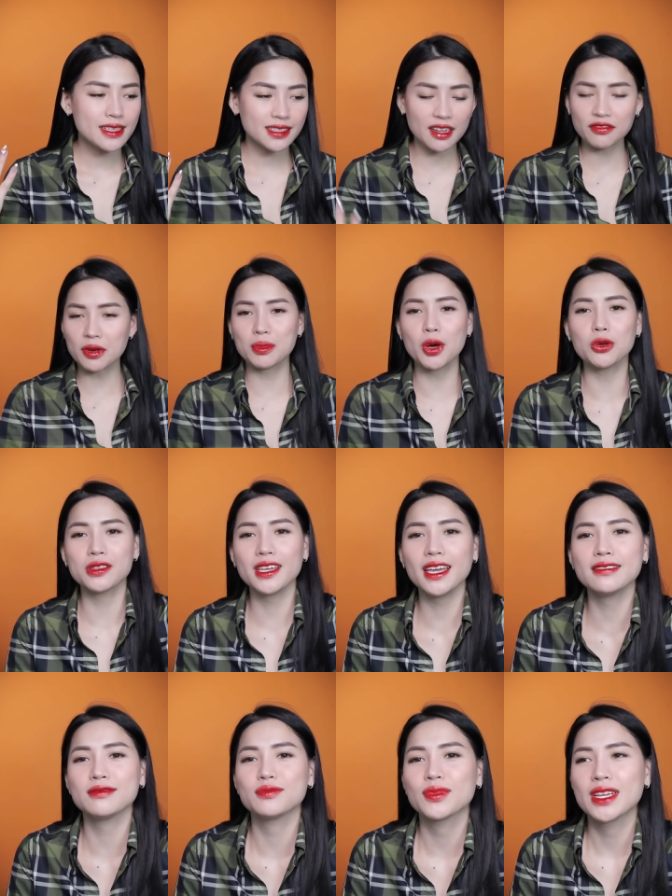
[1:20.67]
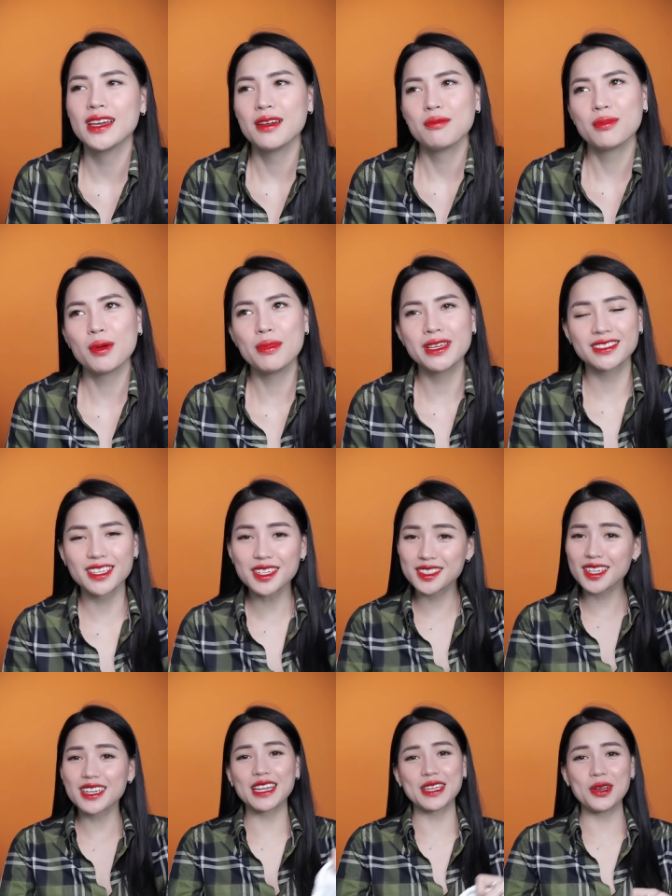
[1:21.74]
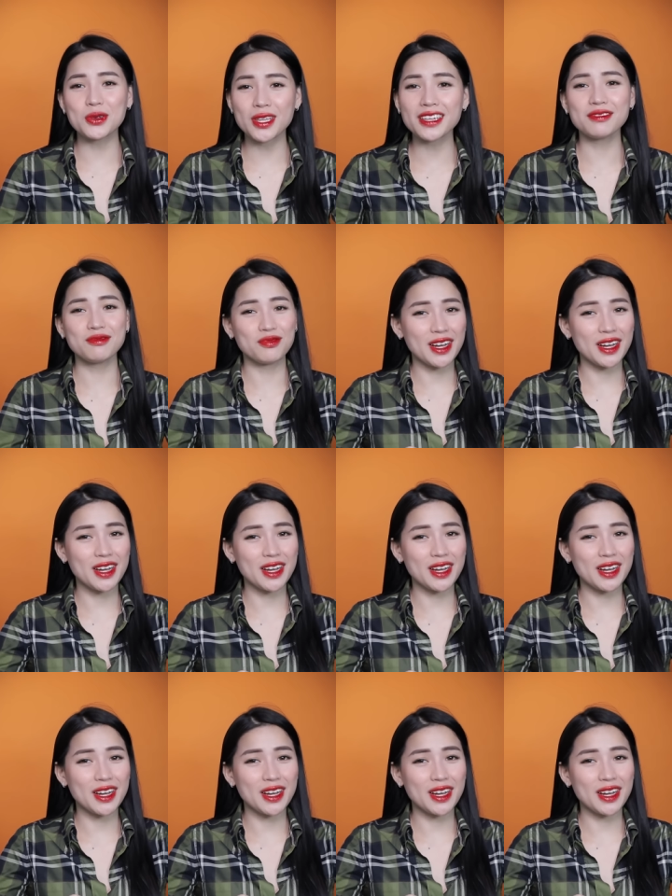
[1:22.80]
Sản phẩm đầu tiên mà mình rất là yêu thích,